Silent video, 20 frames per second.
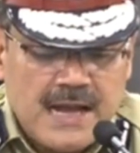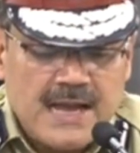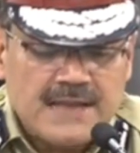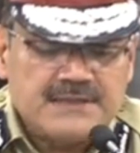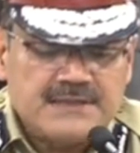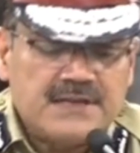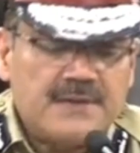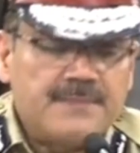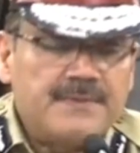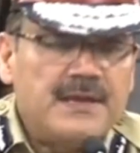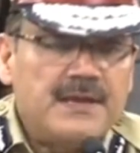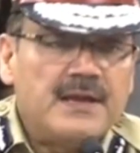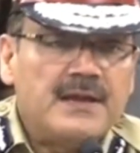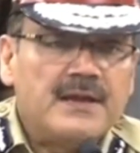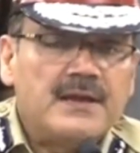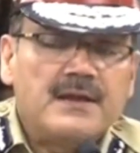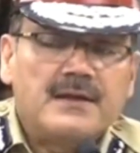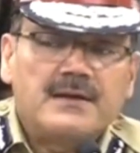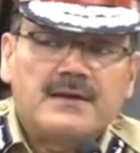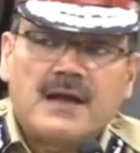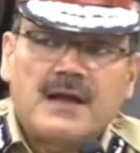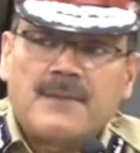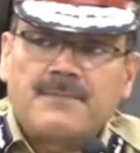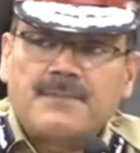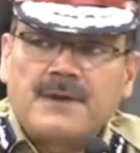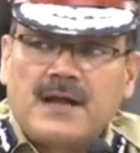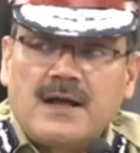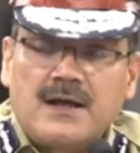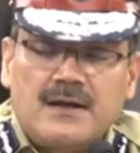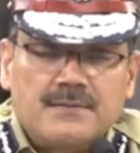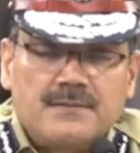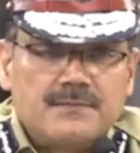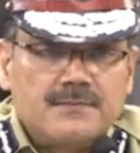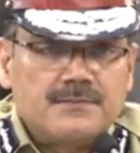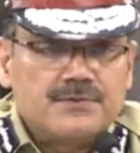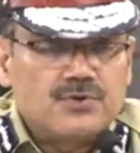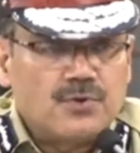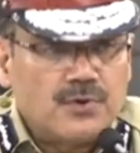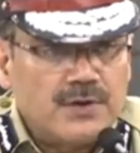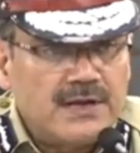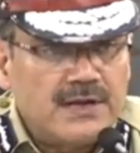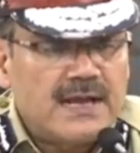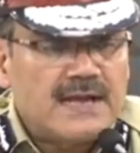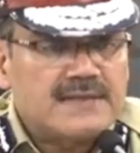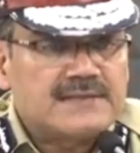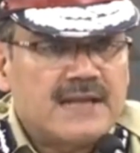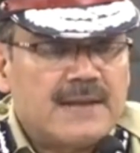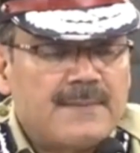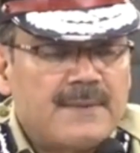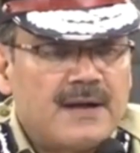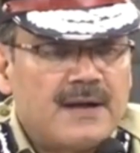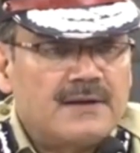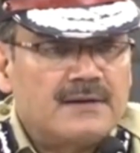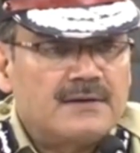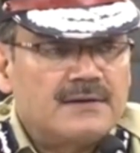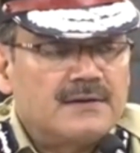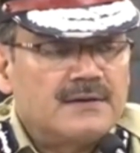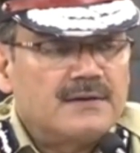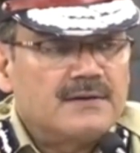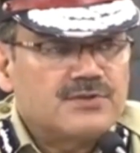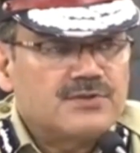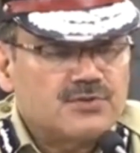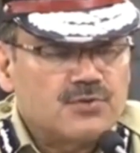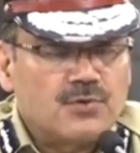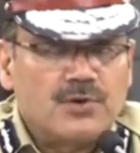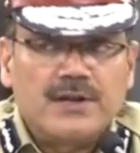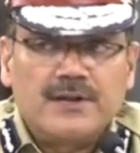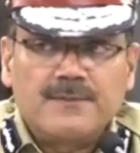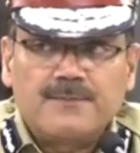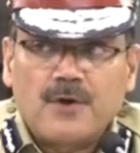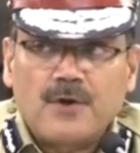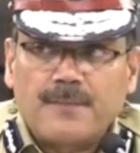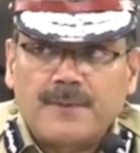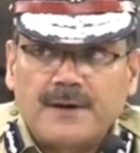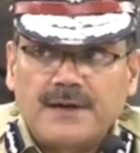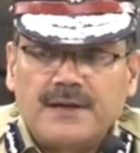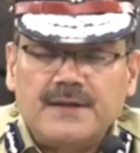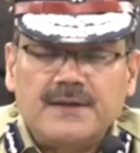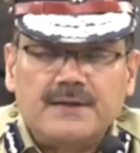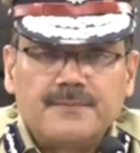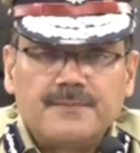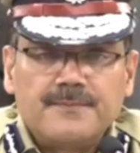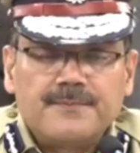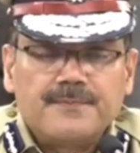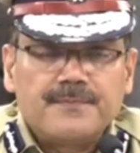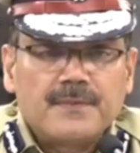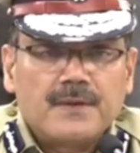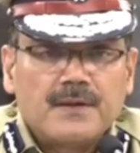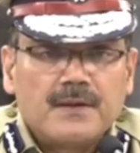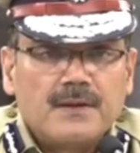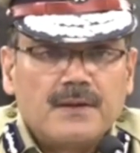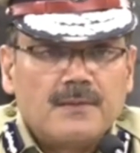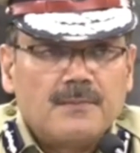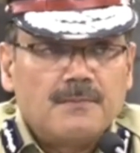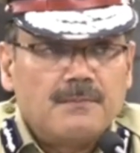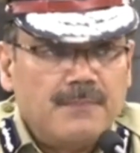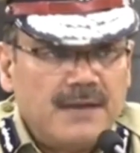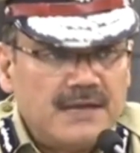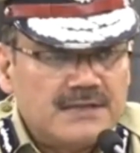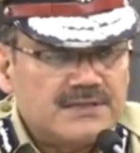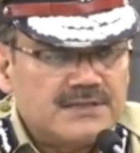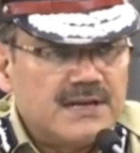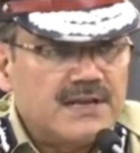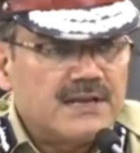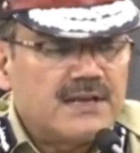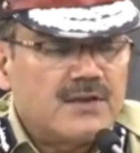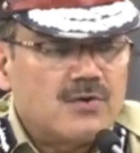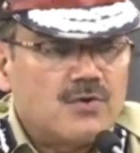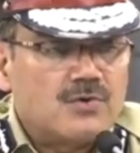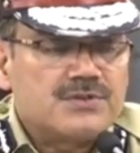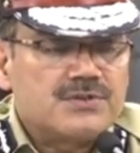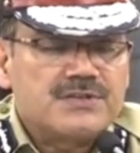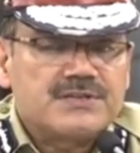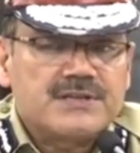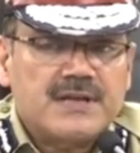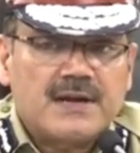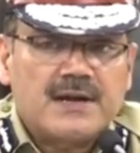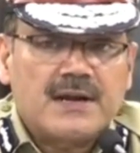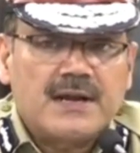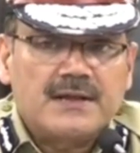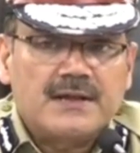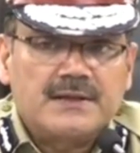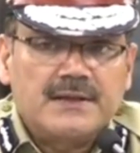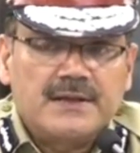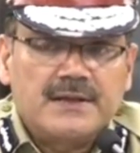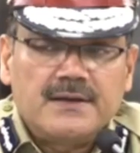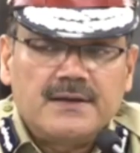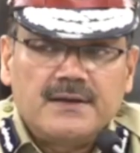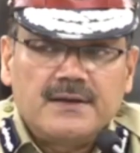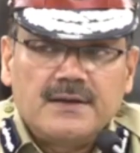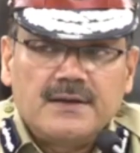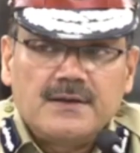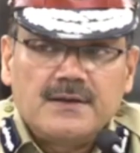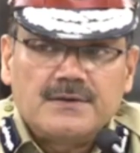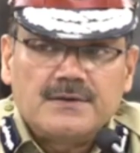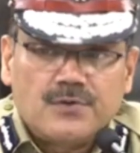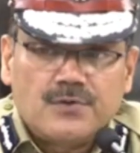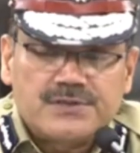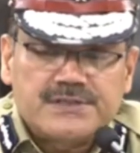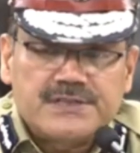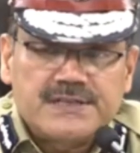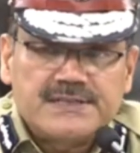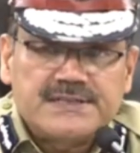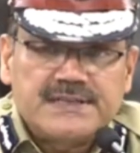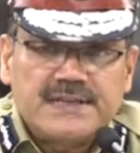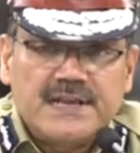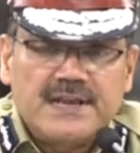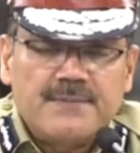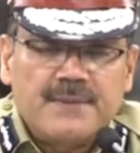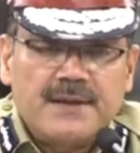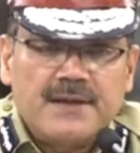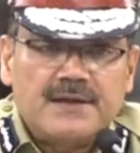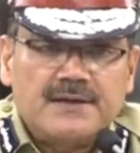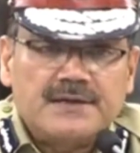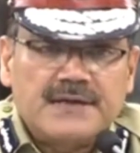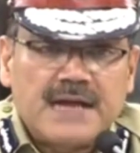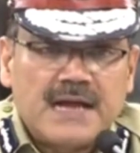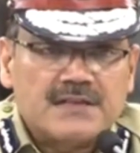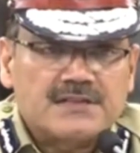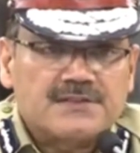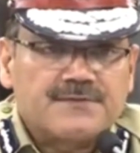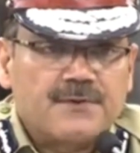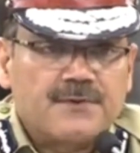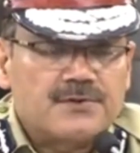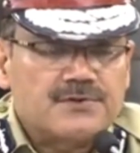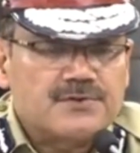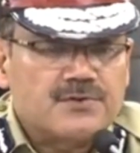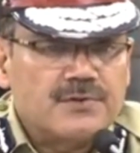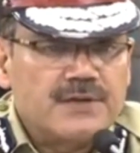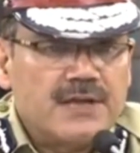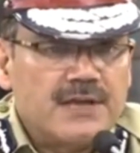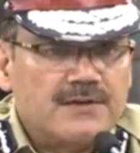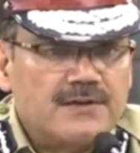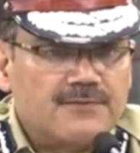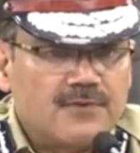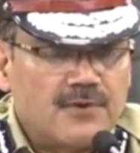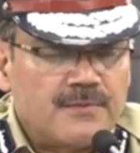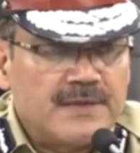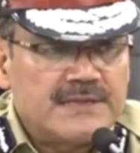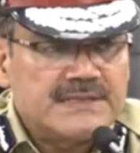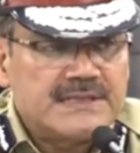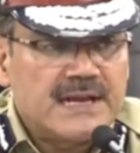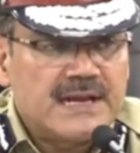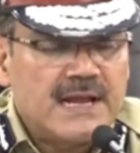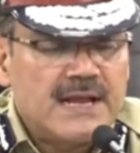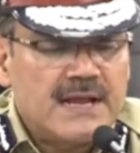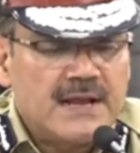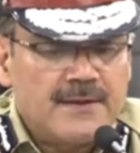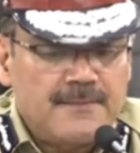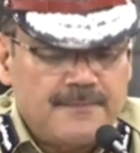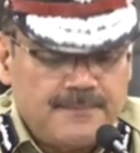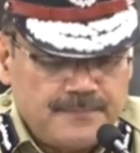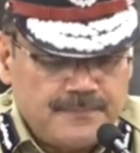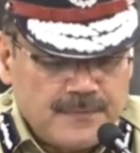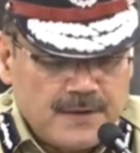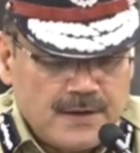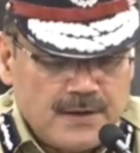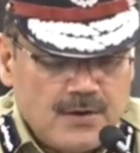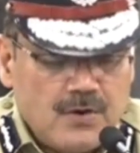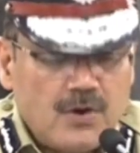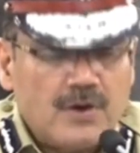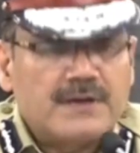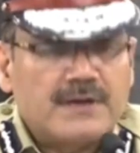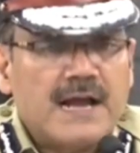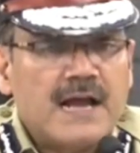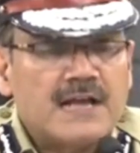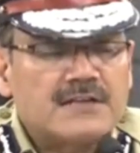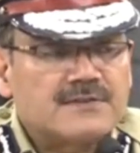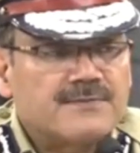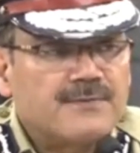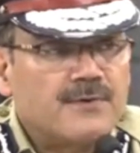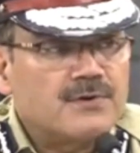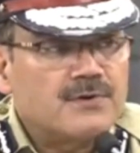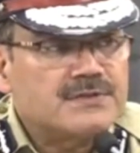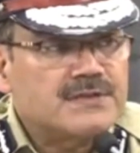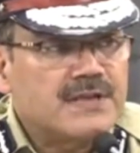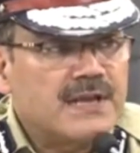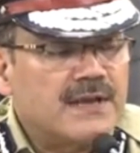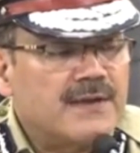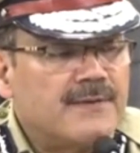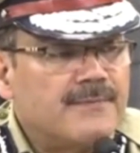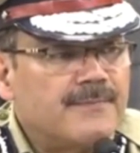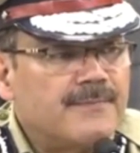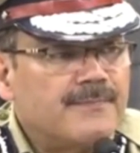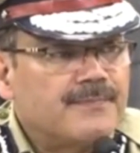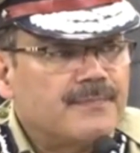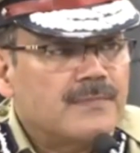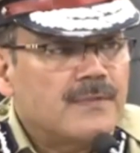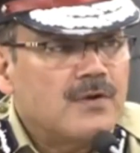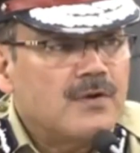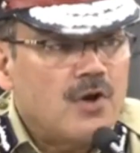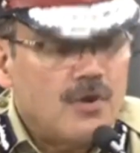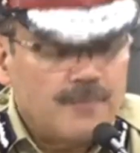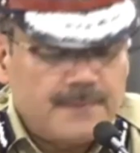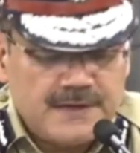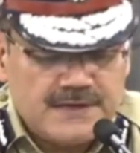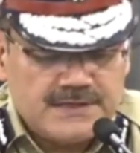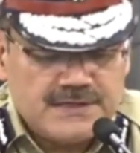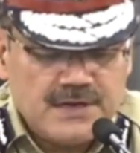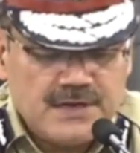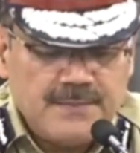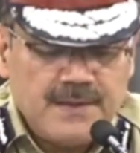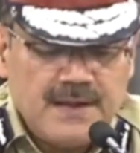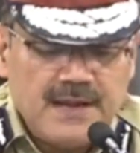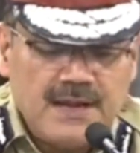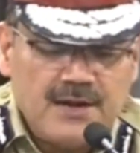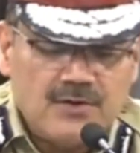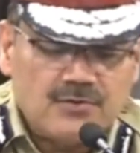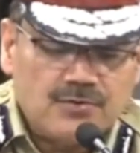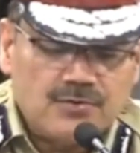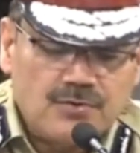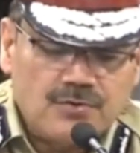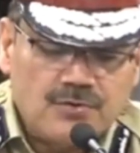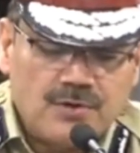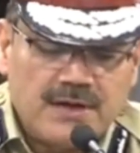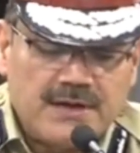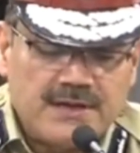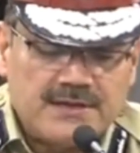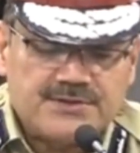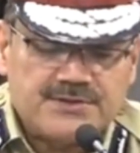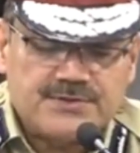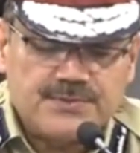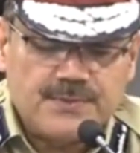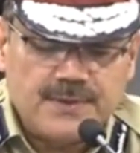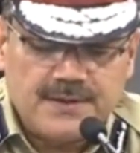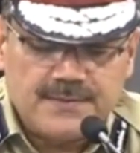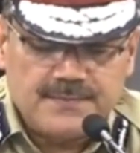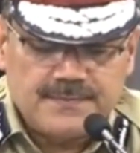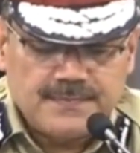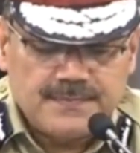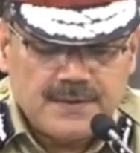आज जब ये अपना चोरी का सामान स्टोलन प्रॉपर्टी बेचने की कोशिश कर रहे थे उस सिलसिले में टास्क फोर्स को ये इन्फॉर्मेशन आया और टास्क फोर्स के ऑपरेशन में ये लोग दोनों अरेस्ट हुए